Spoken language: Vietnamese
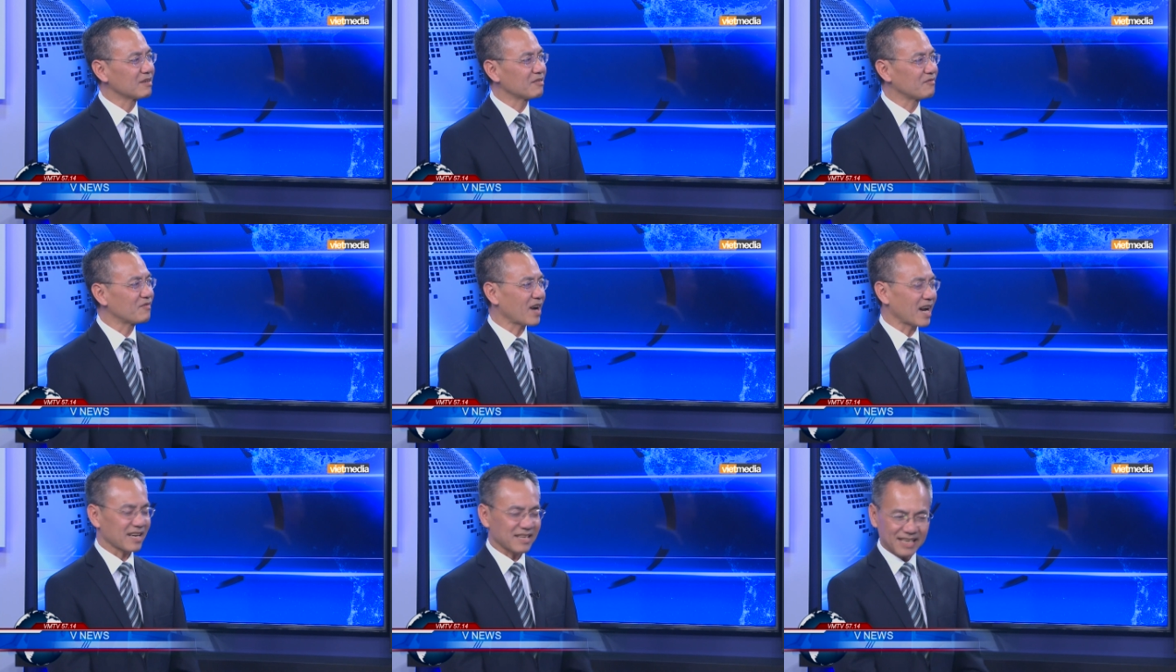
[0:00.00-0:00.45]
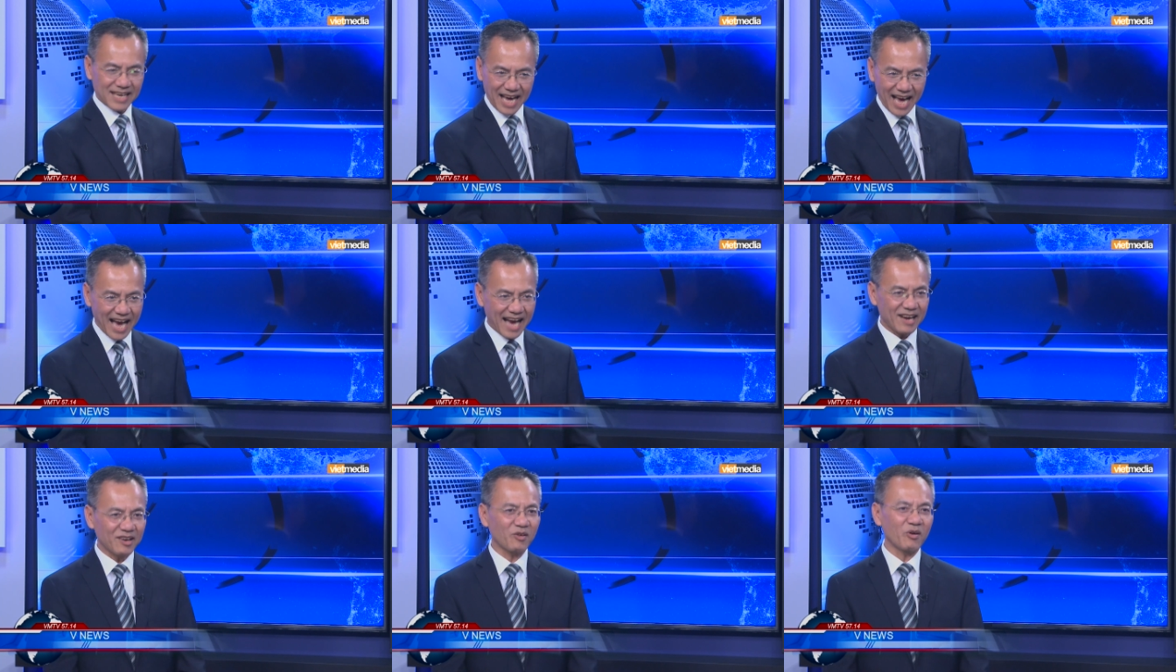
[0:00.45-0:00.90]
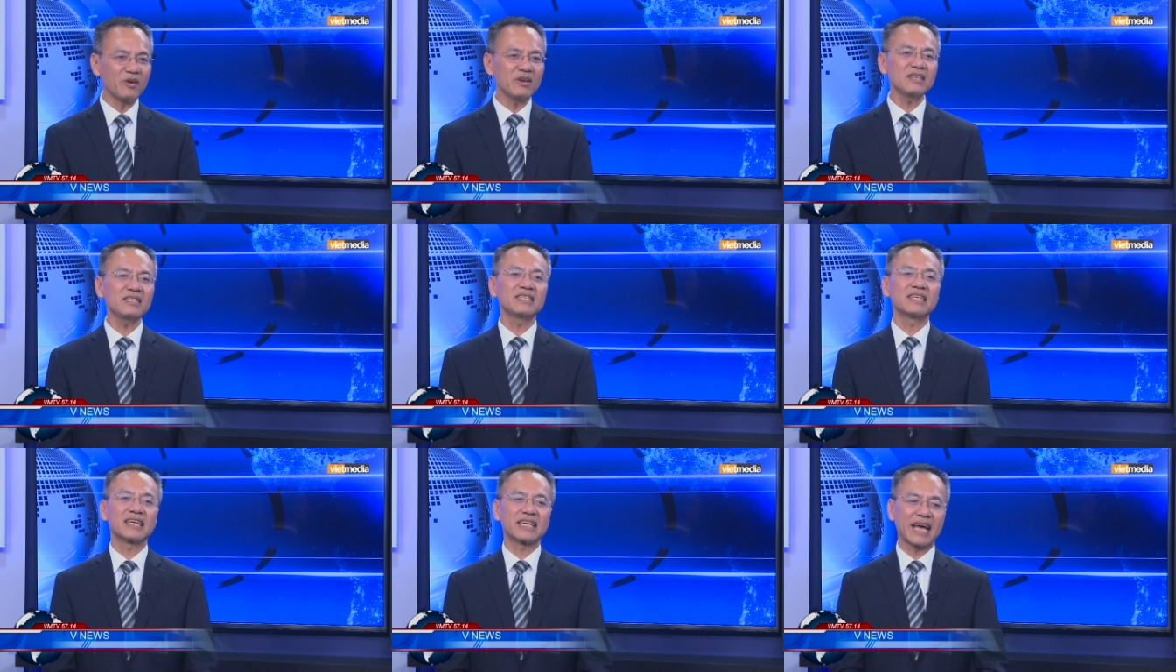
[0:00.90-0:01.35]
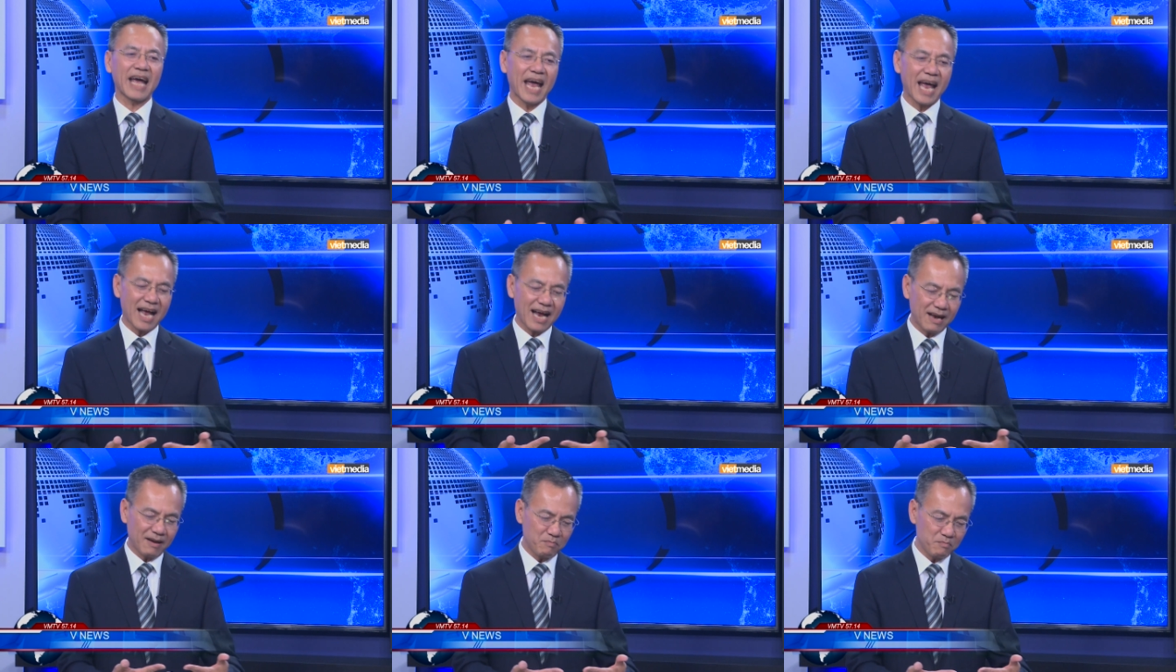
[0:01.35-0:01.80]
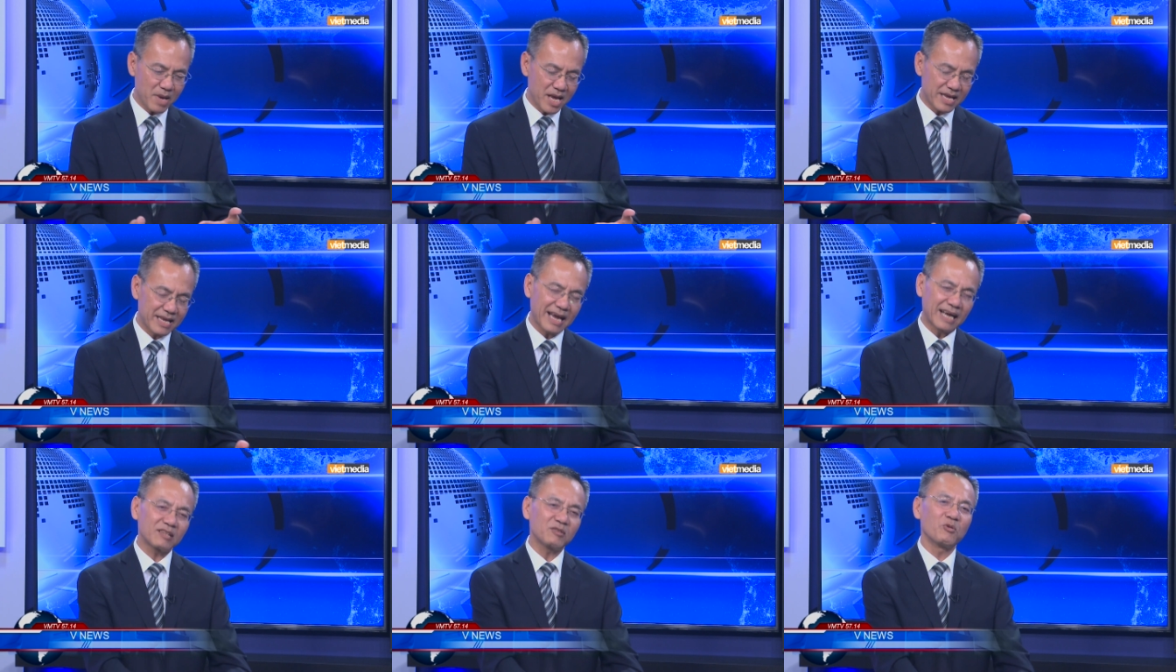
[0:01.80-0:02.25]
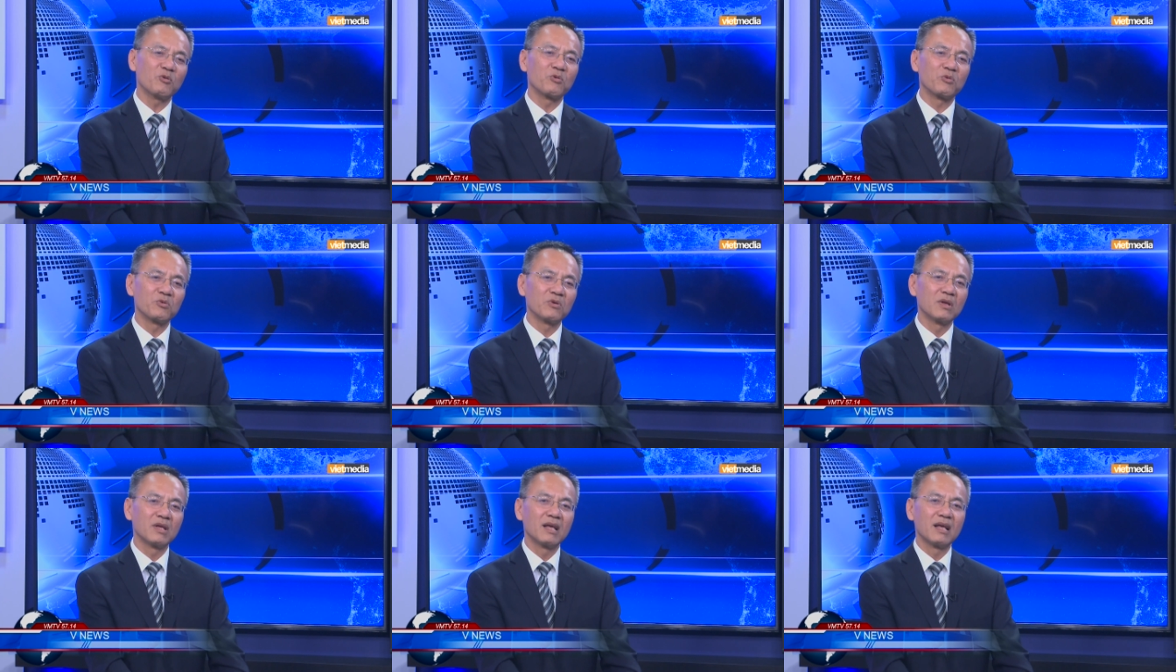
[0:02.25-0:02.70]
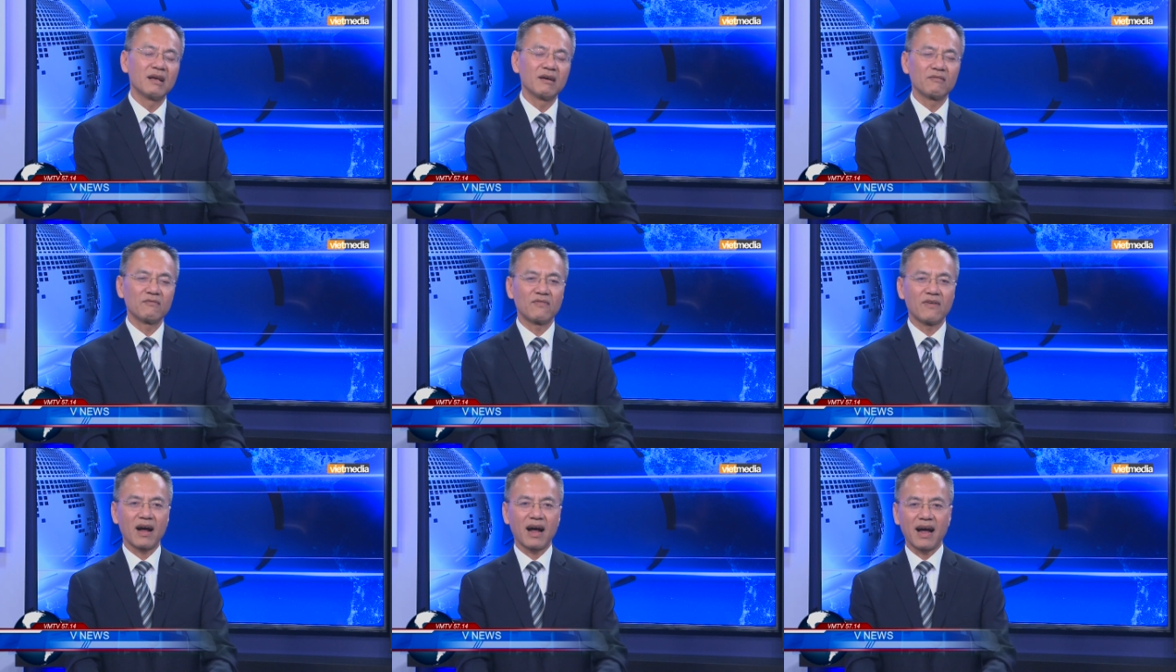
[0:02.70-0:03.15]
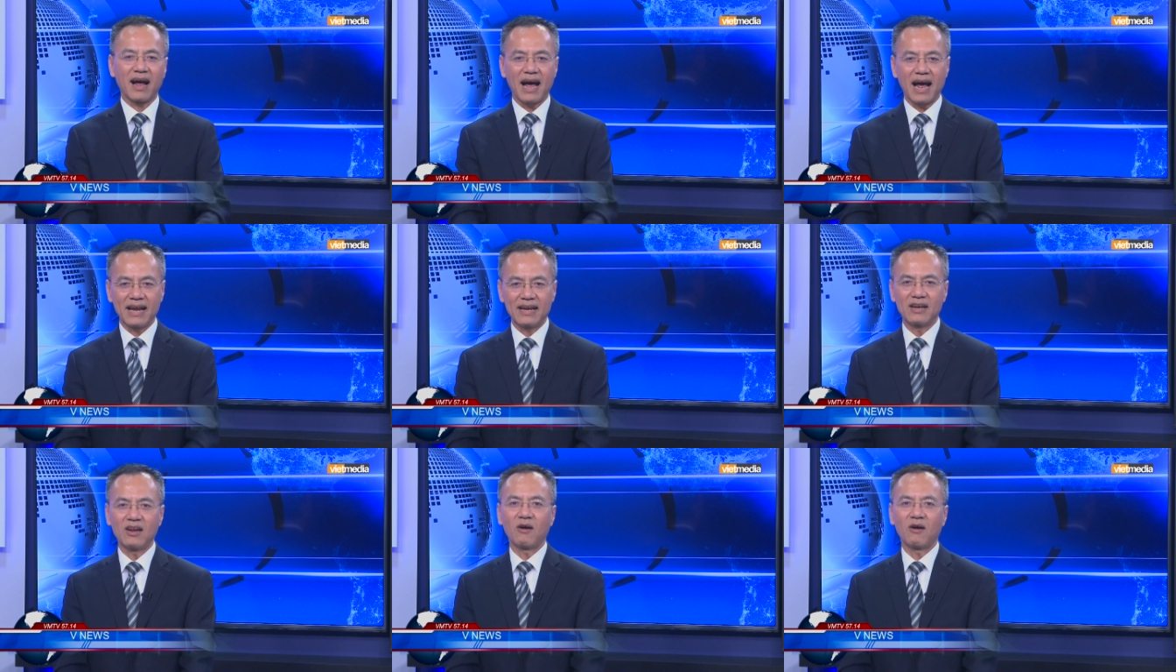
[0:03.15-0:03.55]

và càng nói thì càng bị trả thù và hành